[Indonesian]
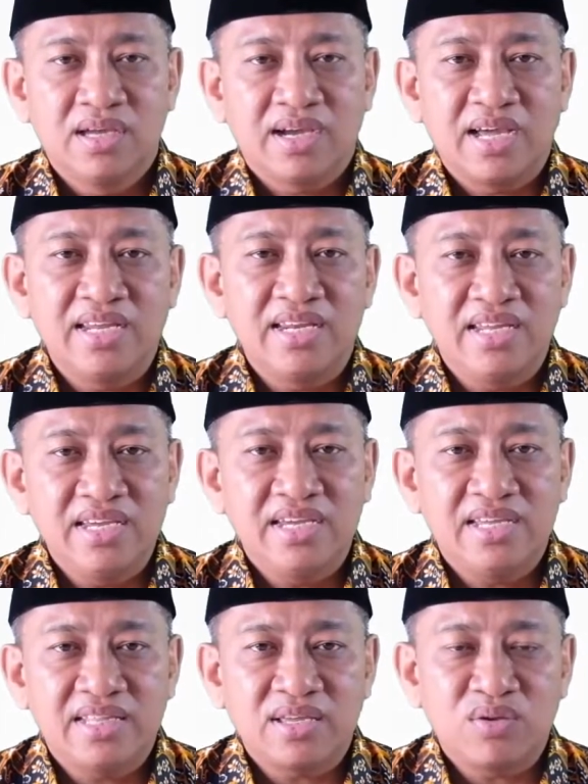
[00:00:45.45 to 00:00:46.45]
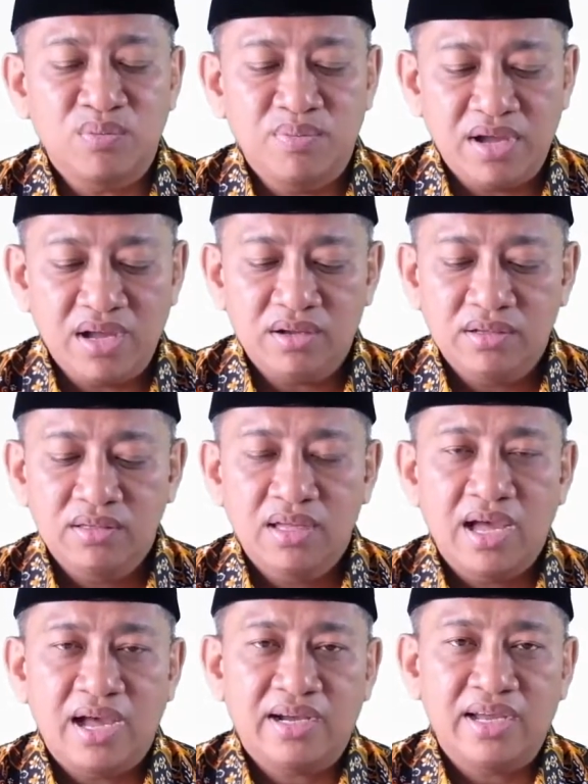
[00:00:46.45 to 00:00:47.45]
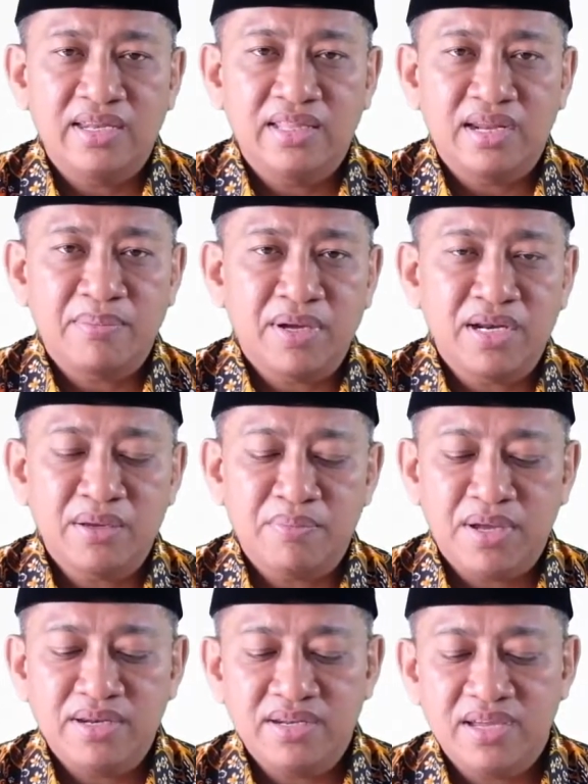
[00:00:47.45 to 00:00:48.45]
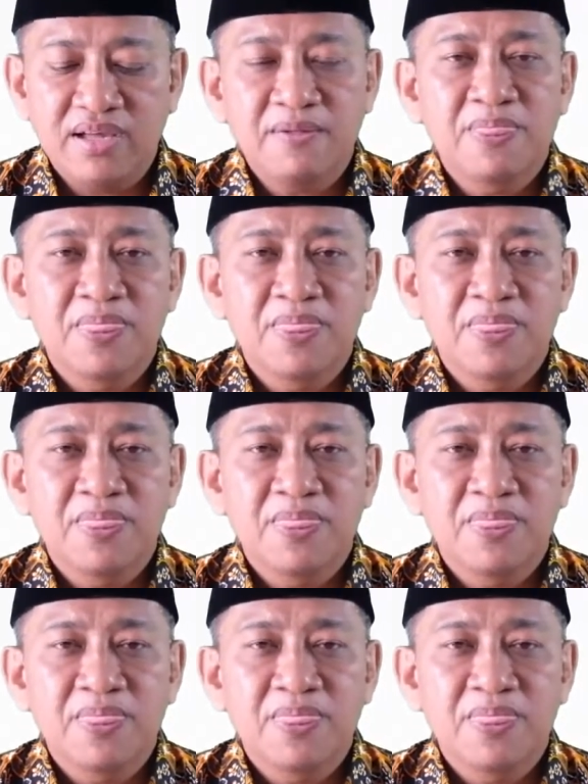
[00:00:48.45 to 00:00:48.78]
Kali ini kita coba akan diterapkan kepada